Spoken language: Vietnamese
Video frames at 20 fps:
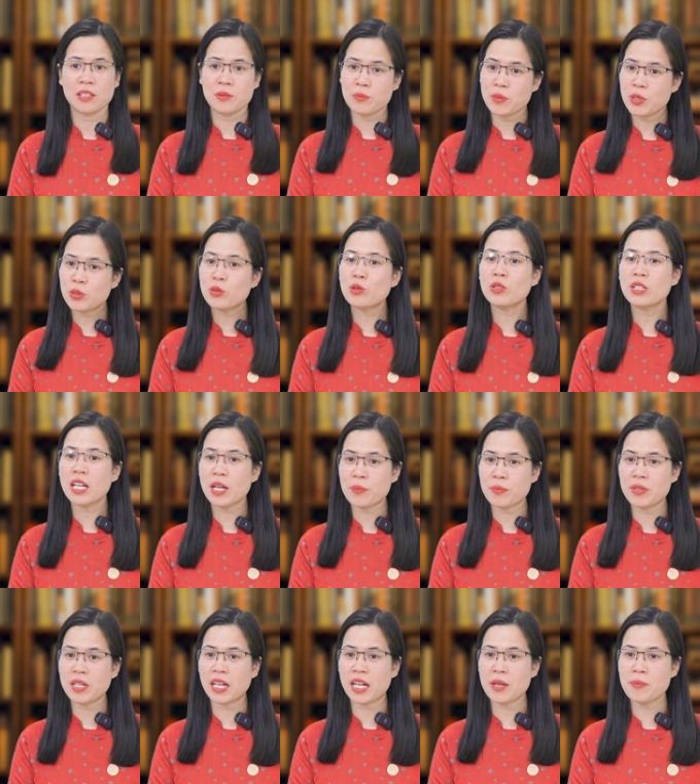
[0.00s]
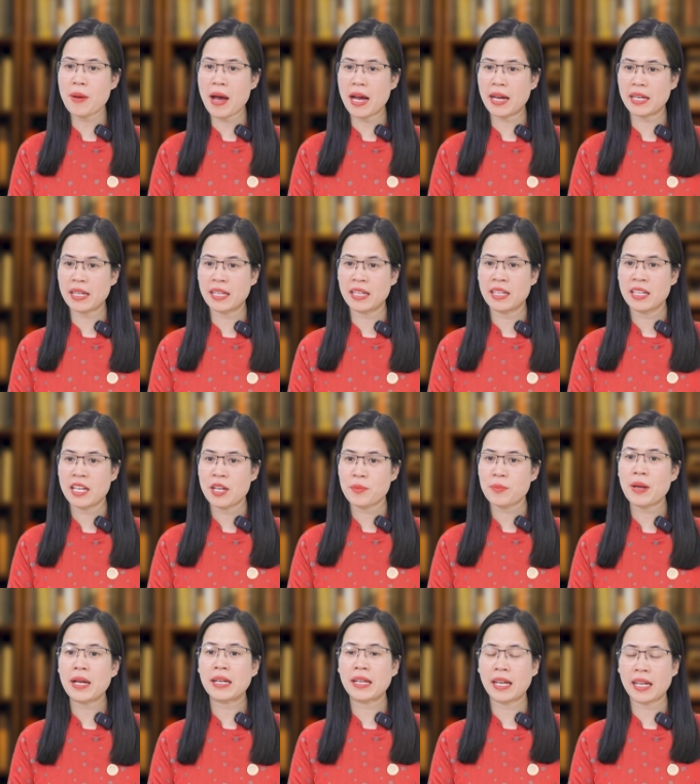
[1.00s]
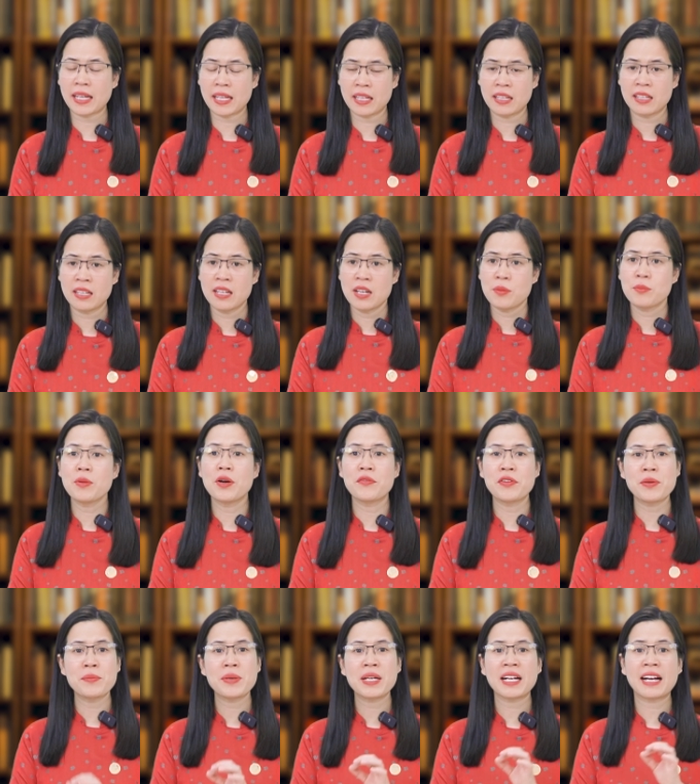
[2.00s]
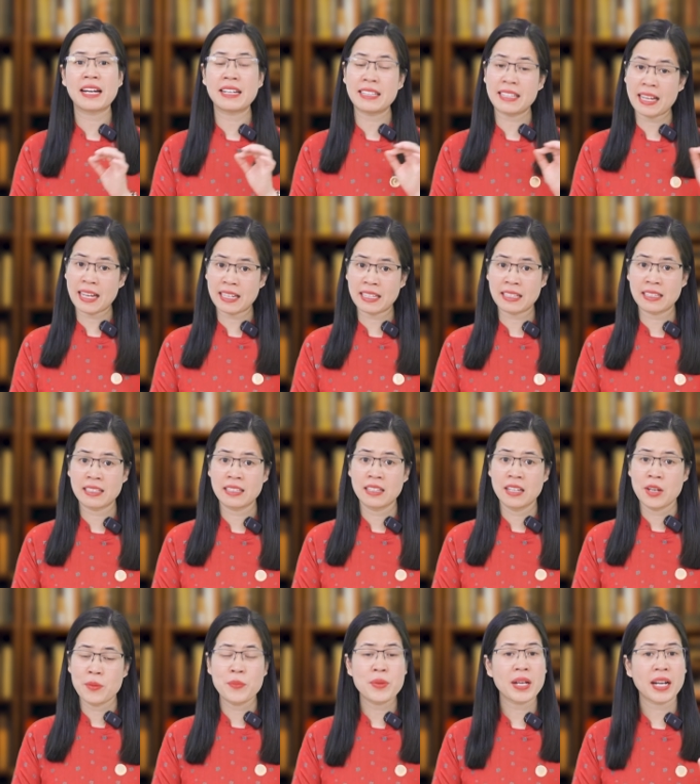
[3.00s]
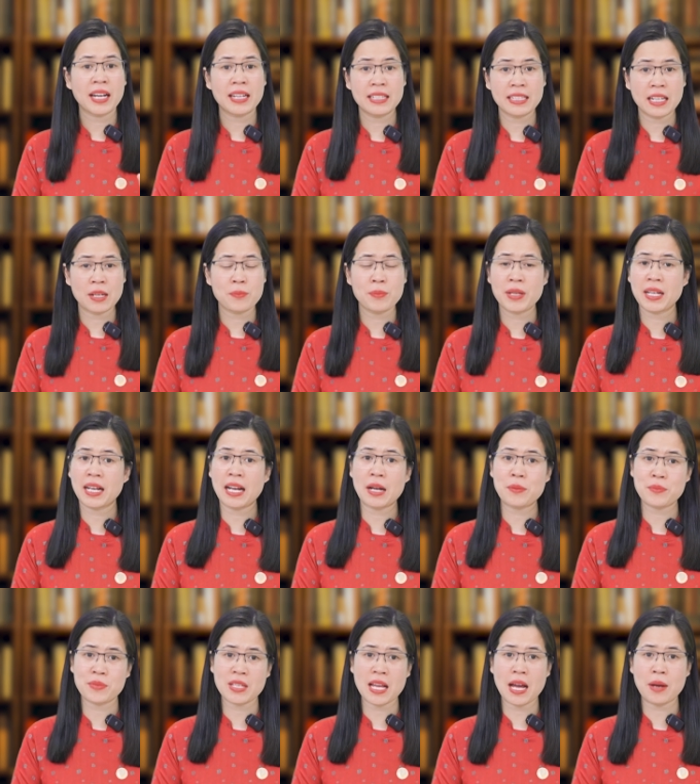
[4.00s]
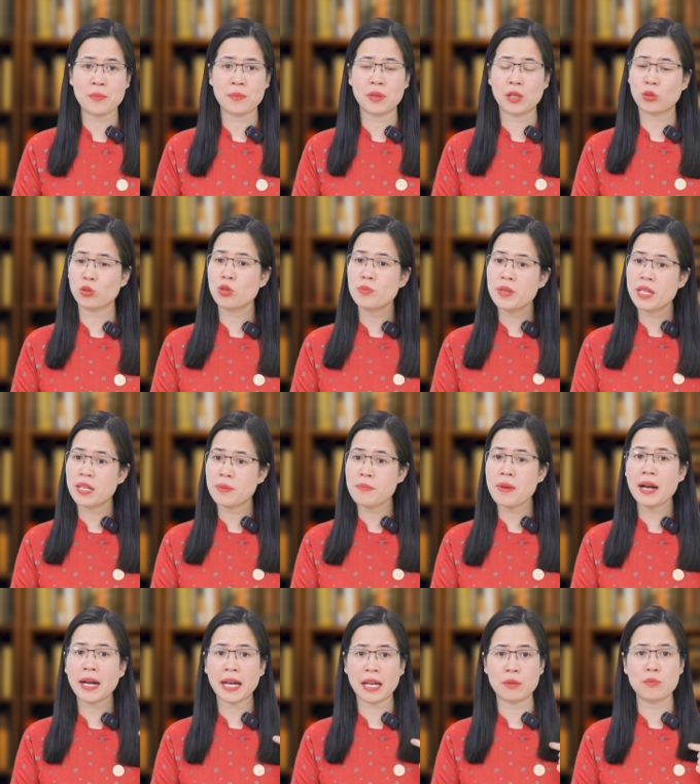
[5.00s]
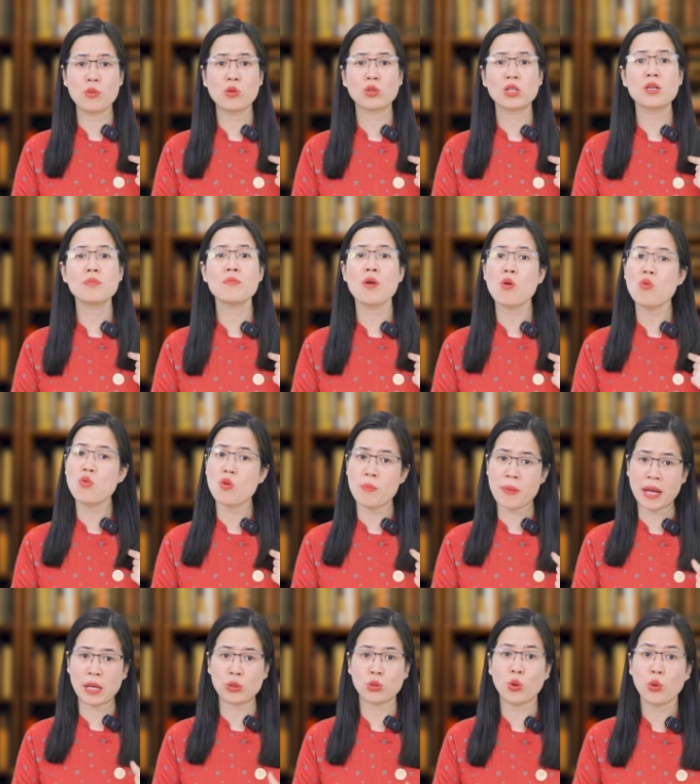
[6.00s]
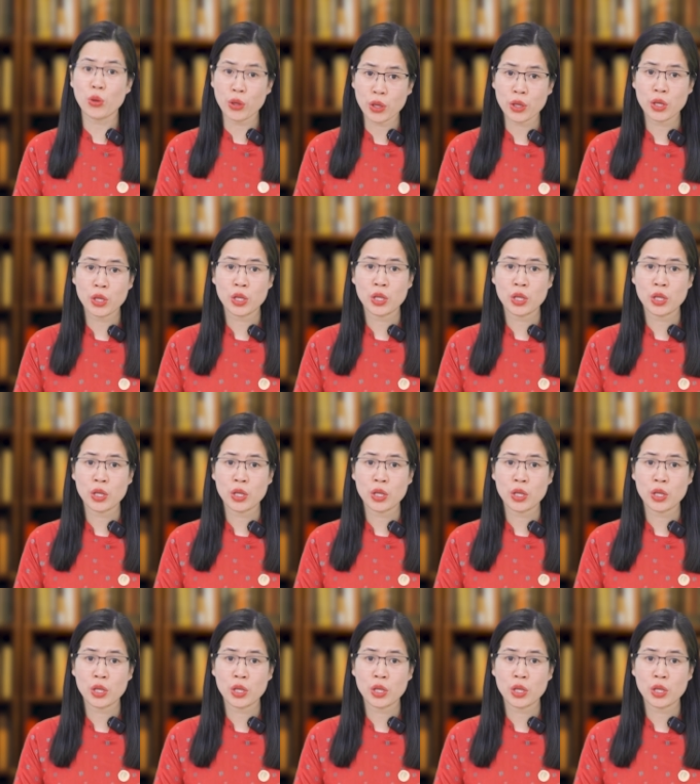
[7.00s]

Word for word: mới tốt nghiệp được cái bài bài này bởi vì mình cằn nhằn mình cằn nhằn mình cảm giảm là tôi bị mắc kẹt mô thức mẫu của mẹ tôi